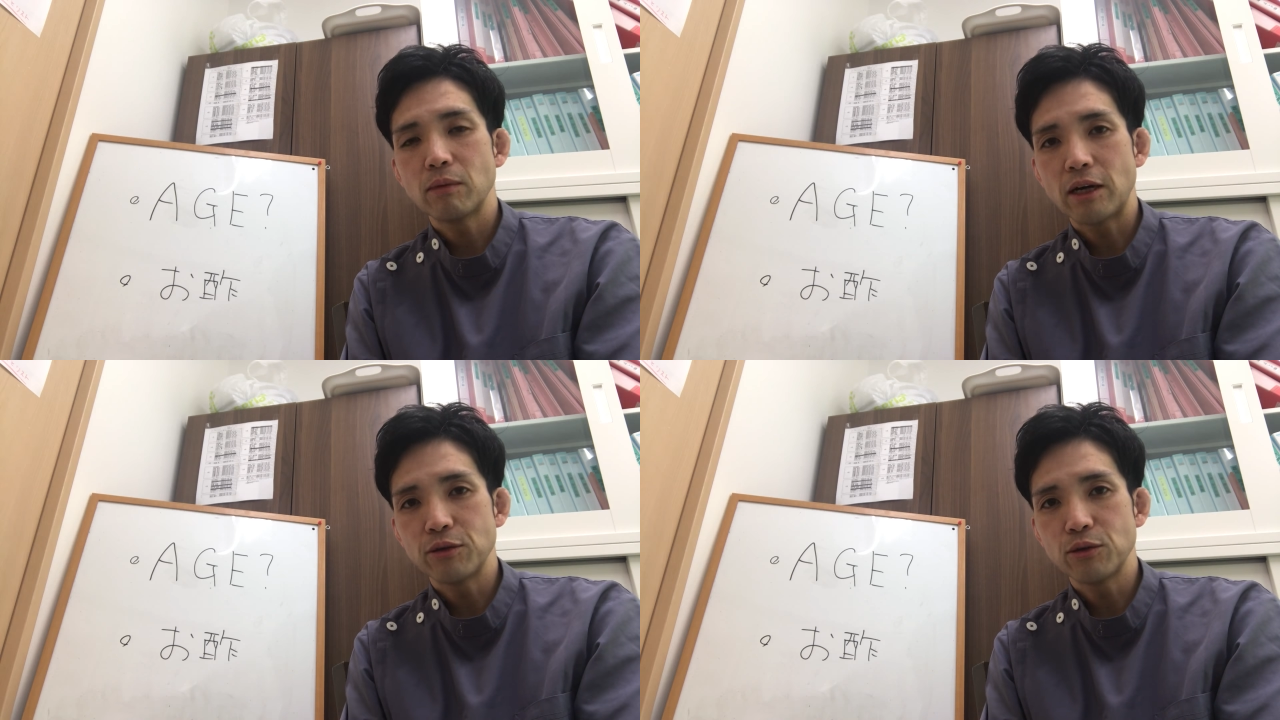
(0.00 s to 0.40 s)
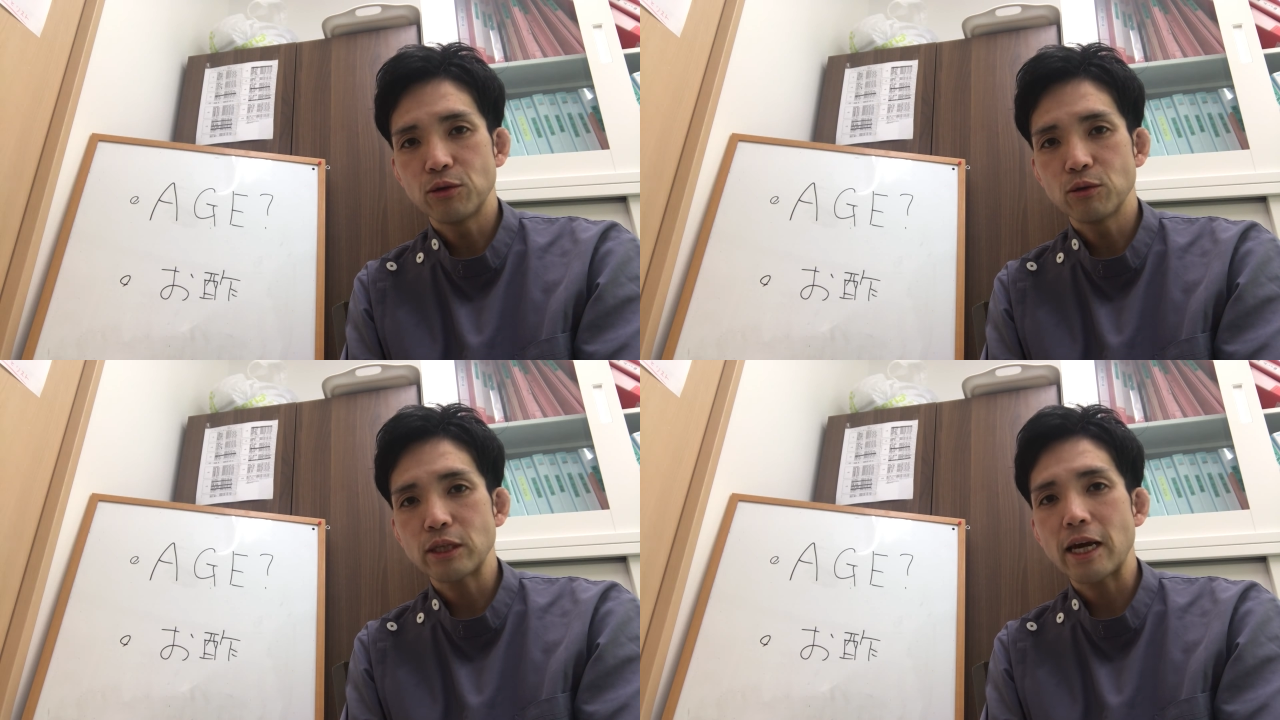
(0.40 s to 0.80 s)
あ
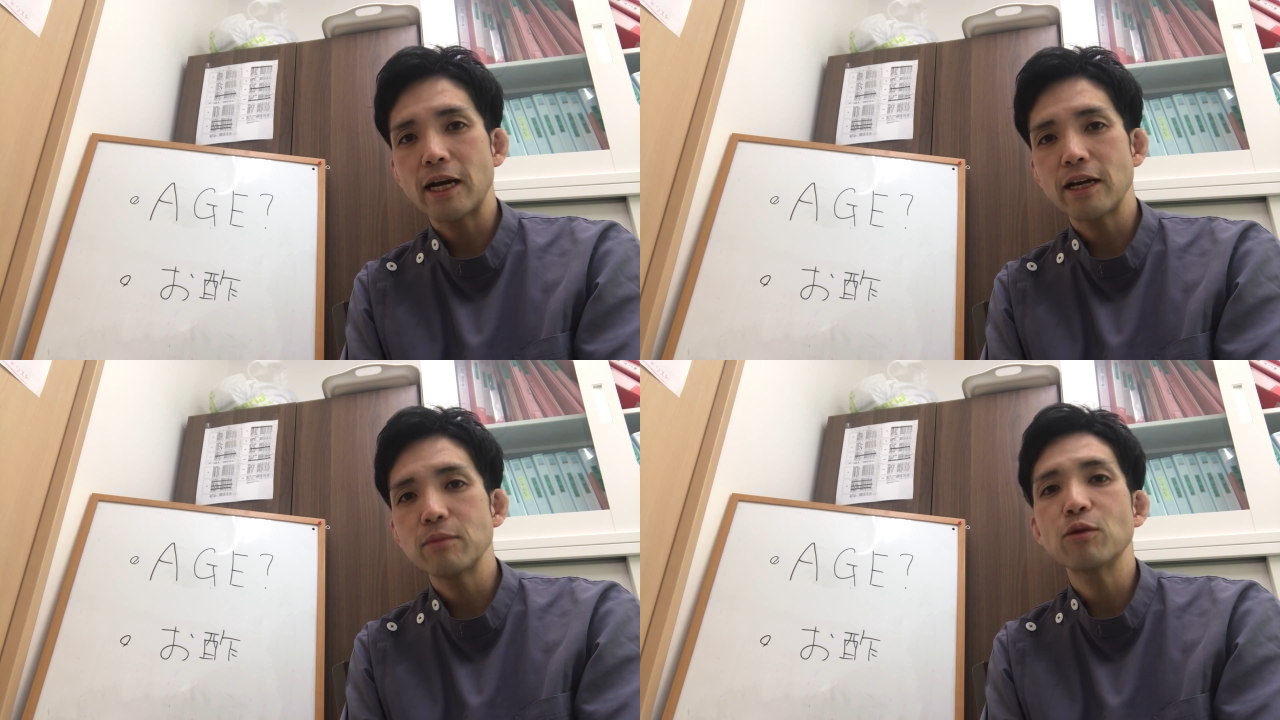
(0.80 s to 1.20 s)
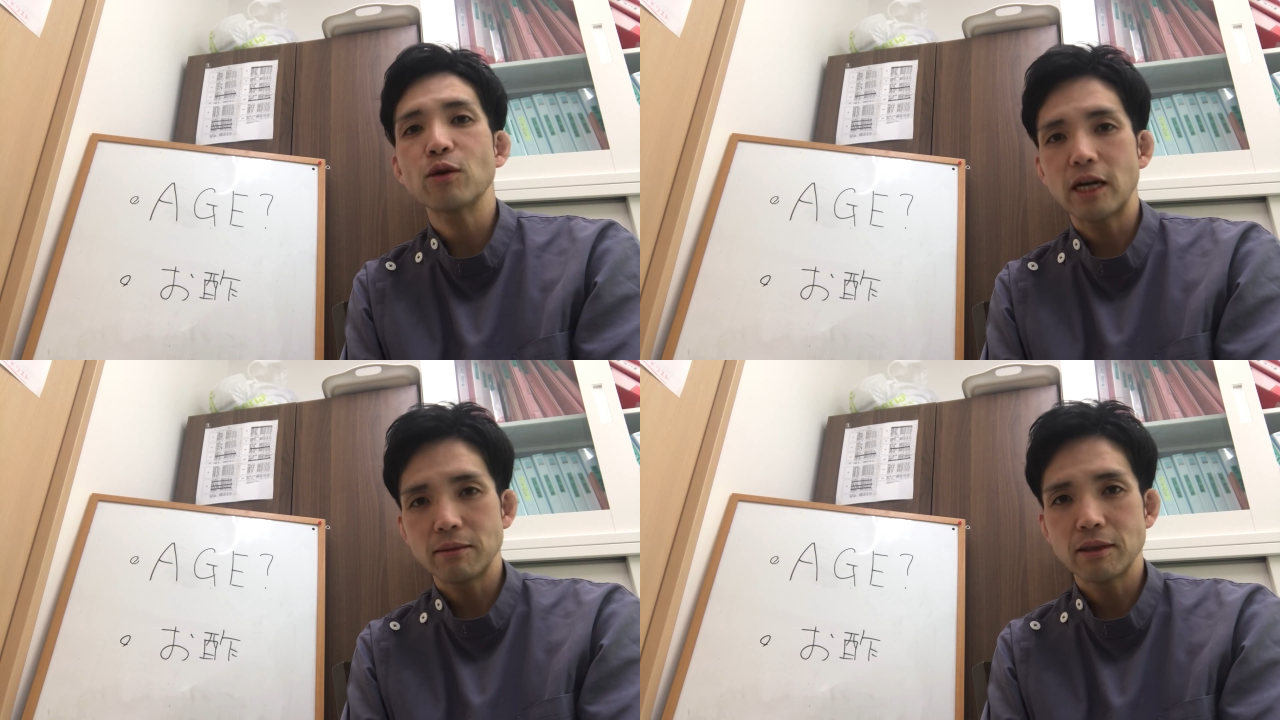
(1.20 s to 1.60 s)
の抑えられるも
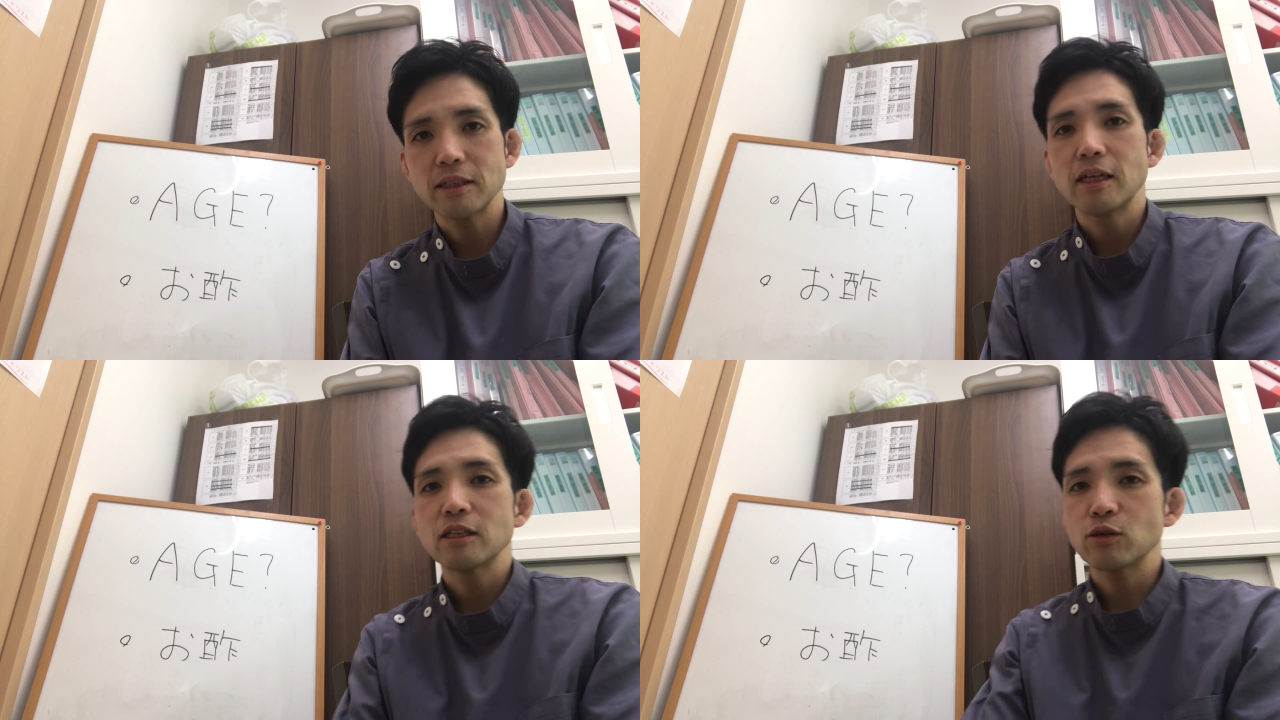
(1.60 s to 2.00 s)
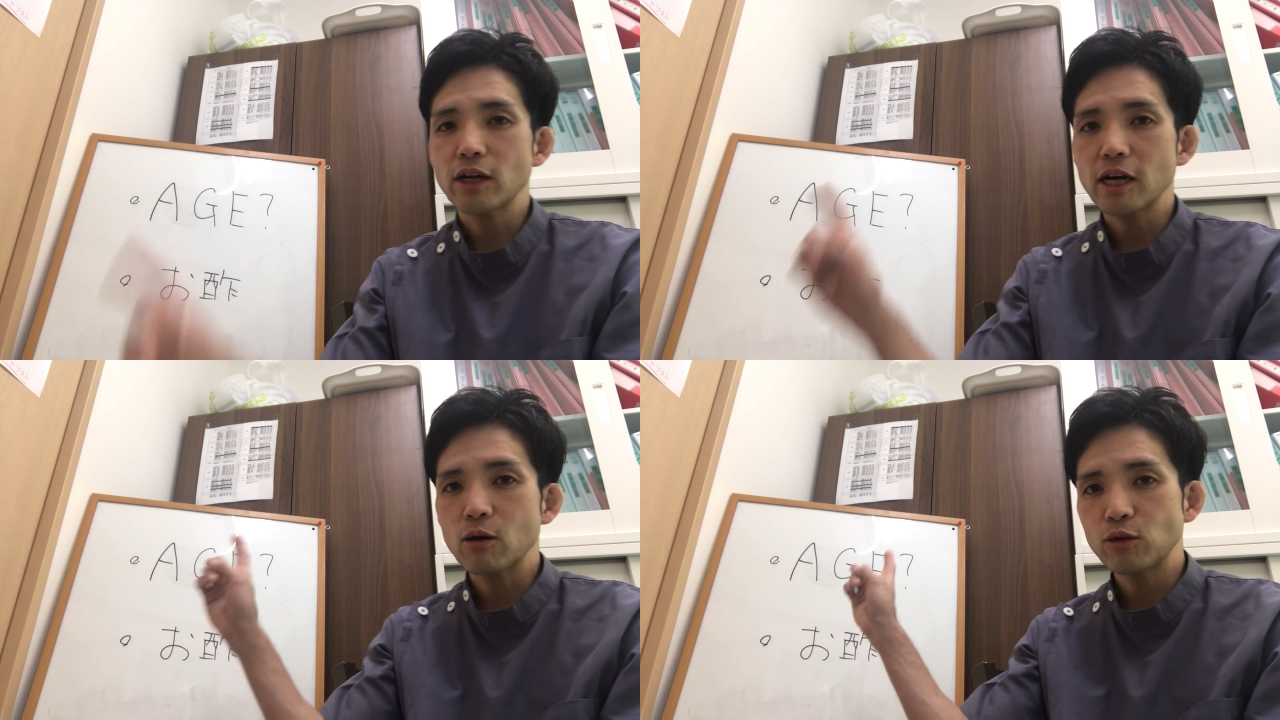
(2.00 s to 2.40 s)
のがありますそ
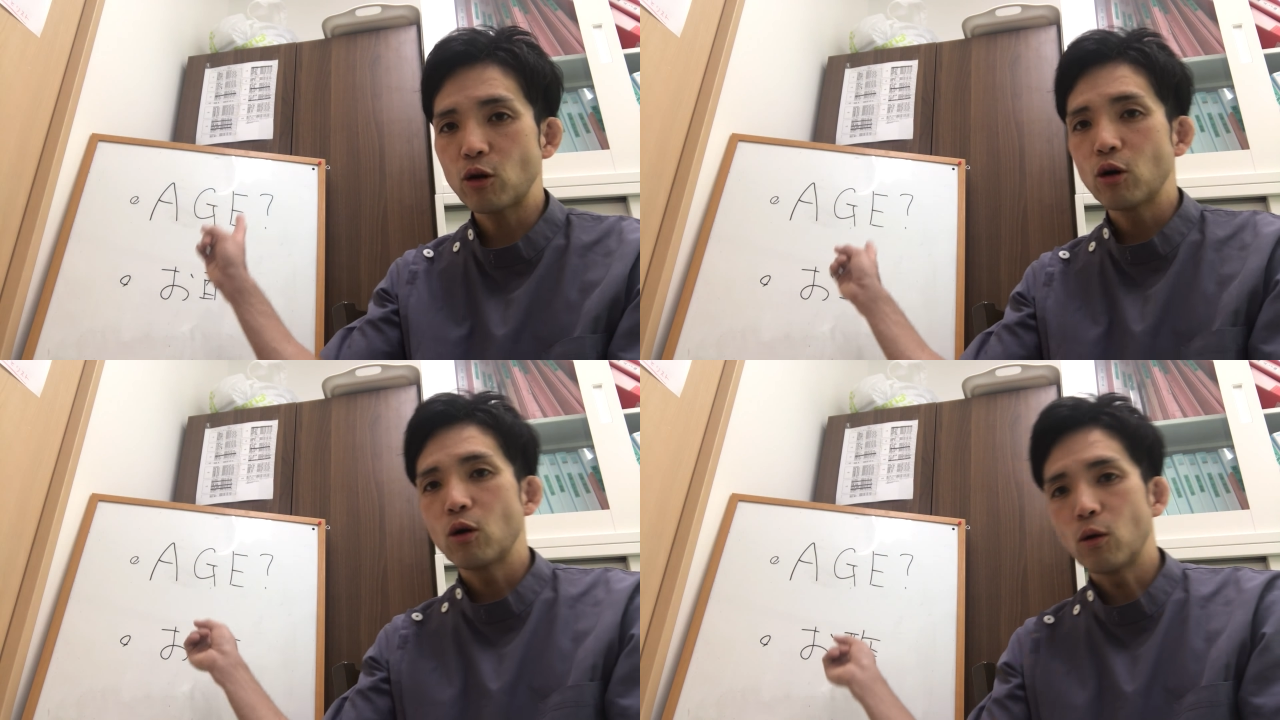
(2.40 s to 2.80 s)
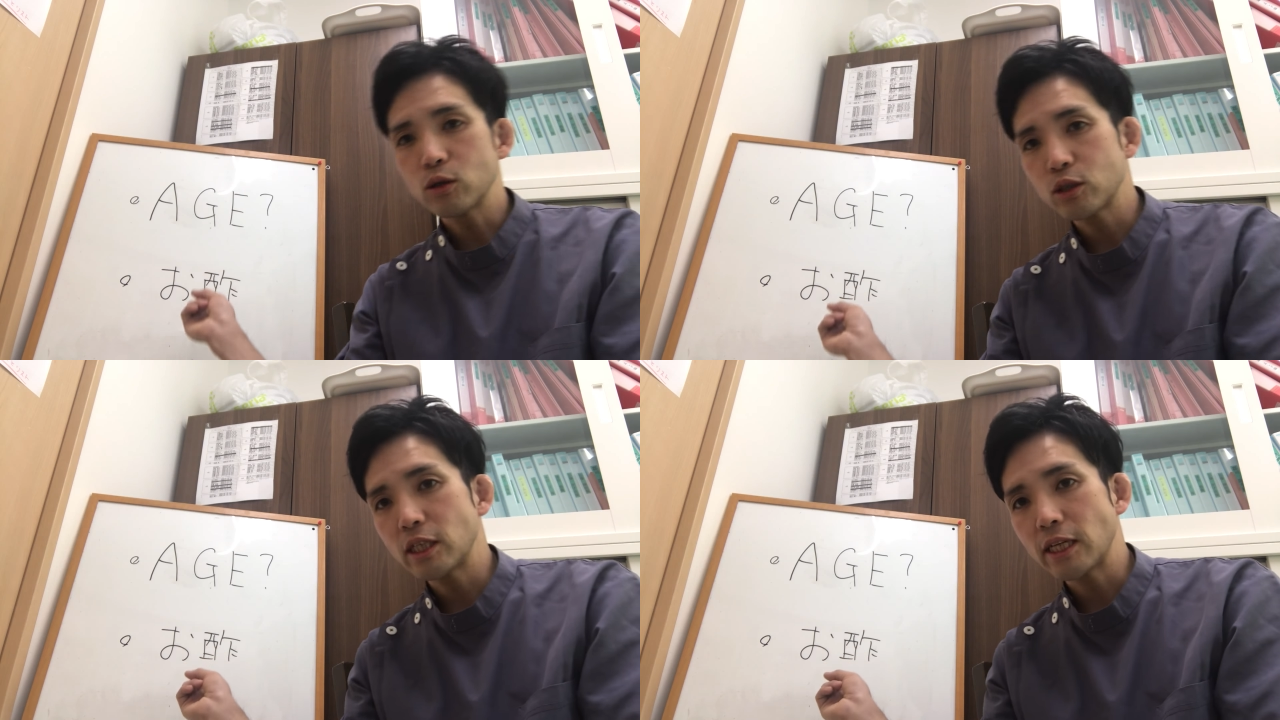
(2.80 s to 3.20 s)
れがこのお
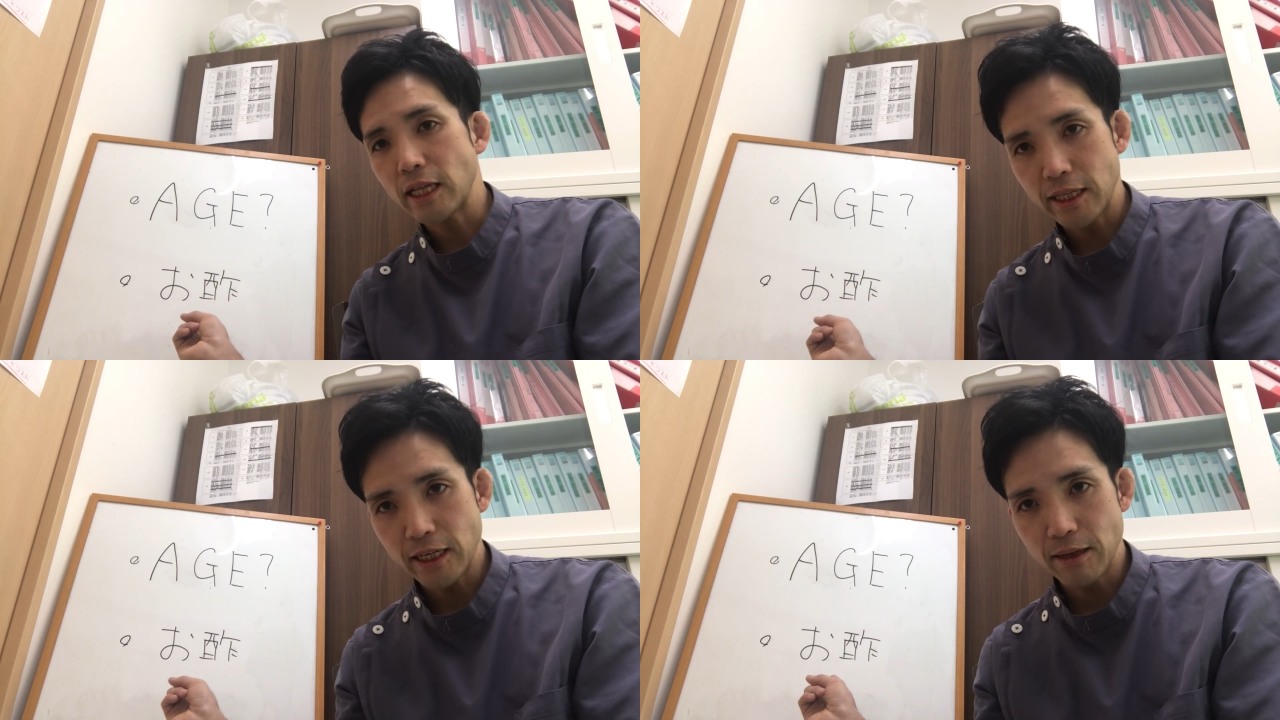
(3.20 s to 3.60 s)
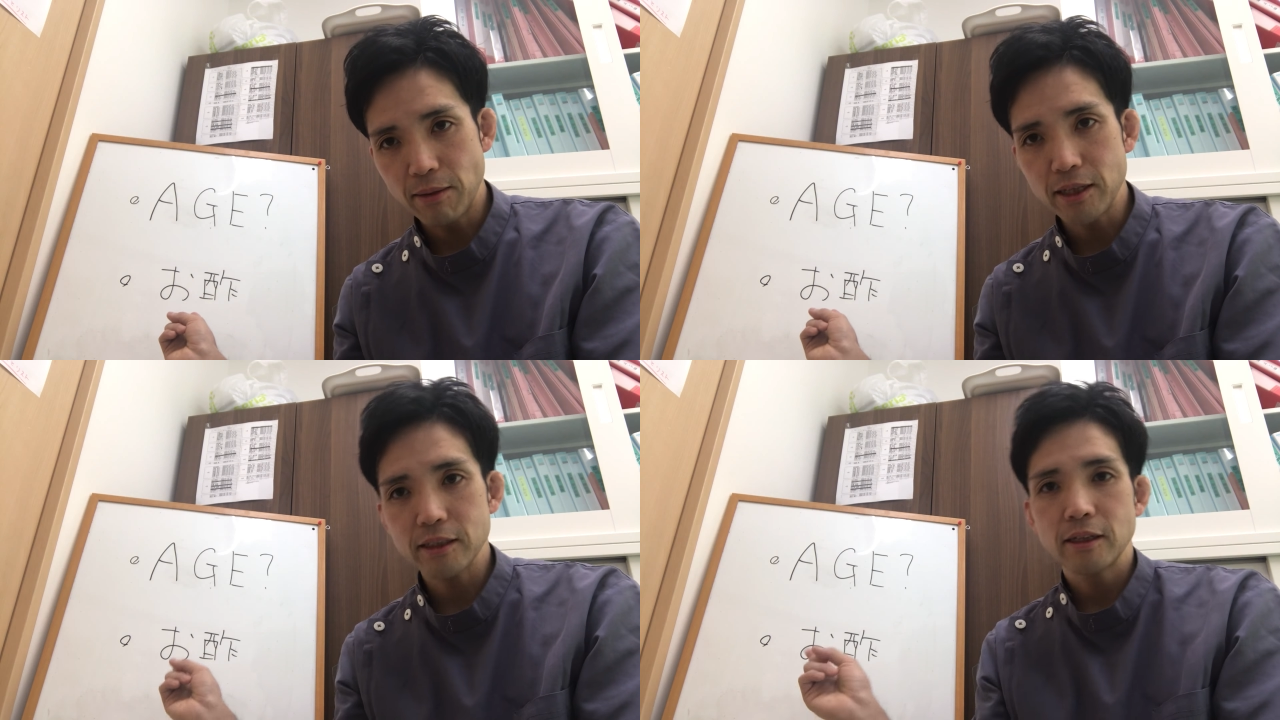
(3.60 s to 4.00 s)
酢になっていき
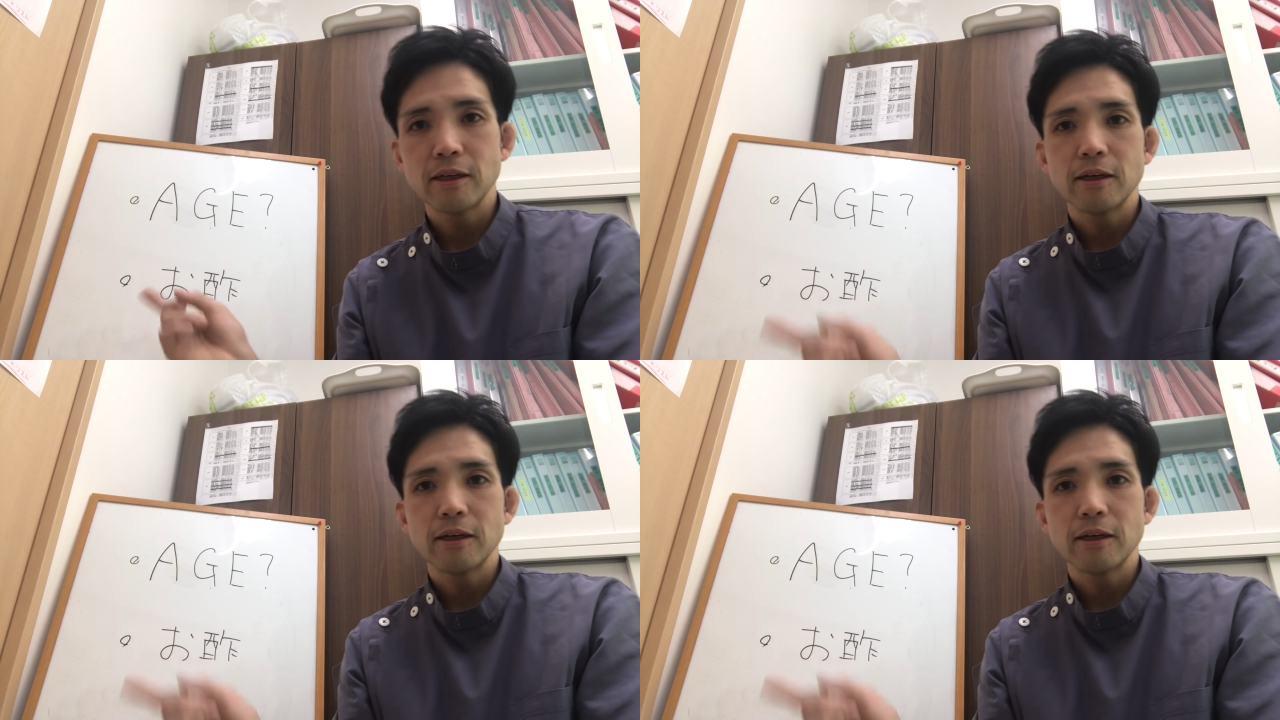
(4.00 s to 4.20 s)
ます、